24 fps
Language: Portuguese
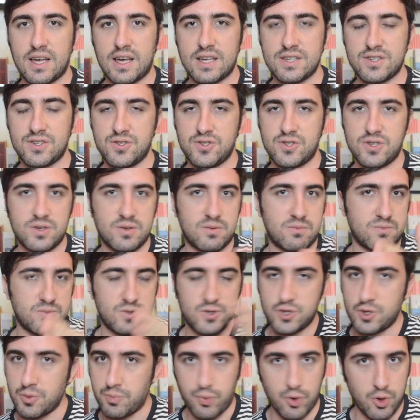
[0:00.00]
a gente
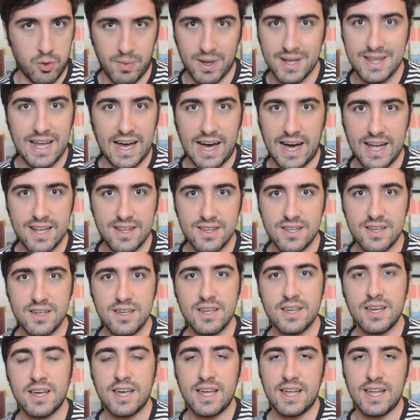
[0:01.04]
estipula uma data,